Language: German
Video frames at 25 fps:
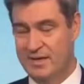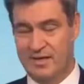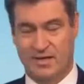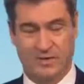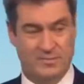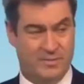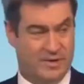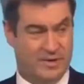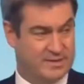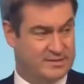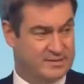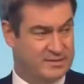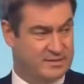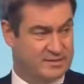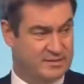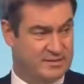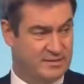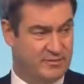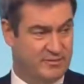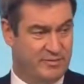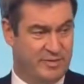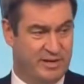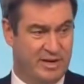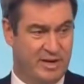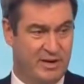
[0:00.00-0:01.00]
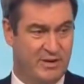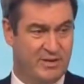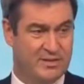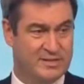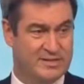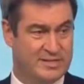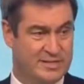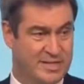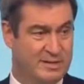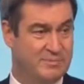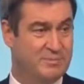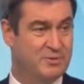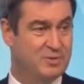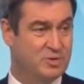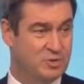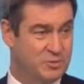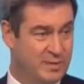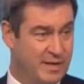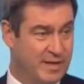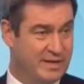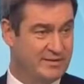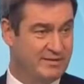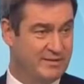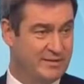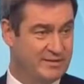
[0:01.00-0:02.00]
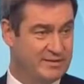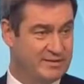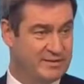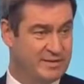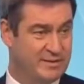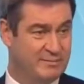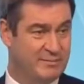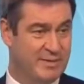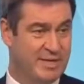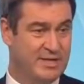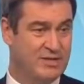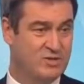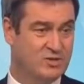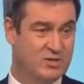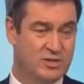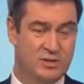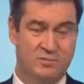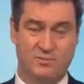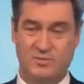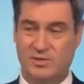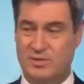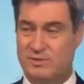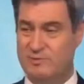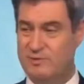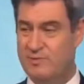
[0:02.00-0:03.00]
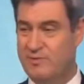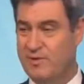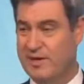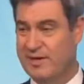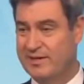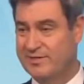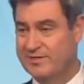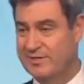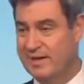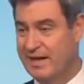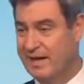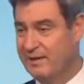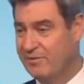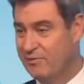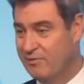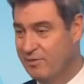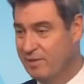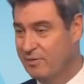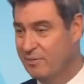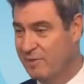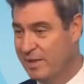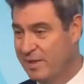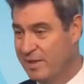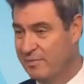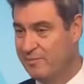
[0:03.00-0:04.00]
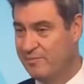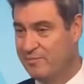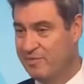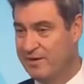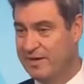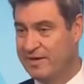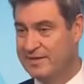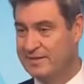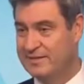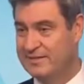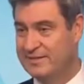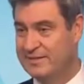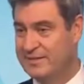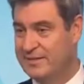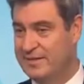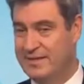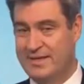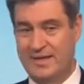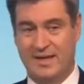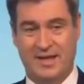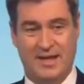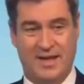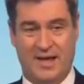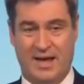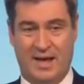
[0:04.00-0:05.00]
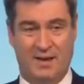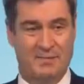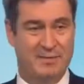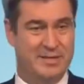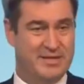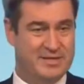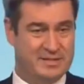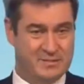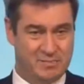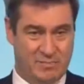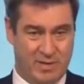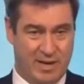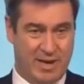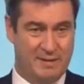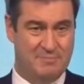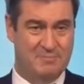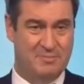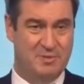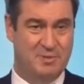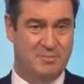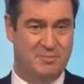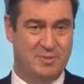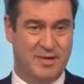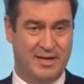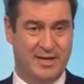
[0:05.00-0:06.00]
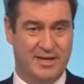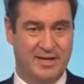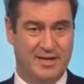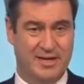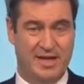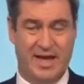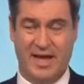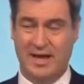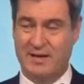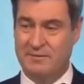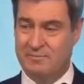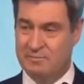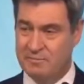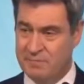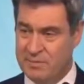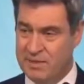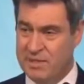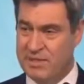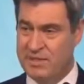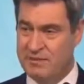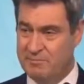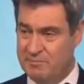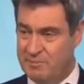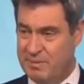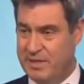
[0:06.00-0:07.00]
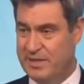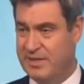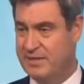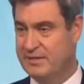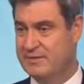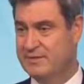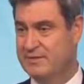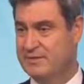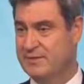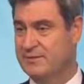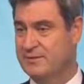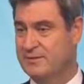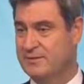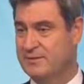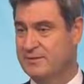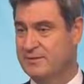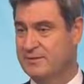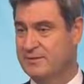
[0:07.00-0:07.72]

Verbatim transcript: Ich weiß, dass da viele Leute sehr beschwert werden und sagen, Mensch, da muss ich mir vielleicht drei, viermal impfen lassen. Aber es bleibt dabei. Ein Mini-Peaks.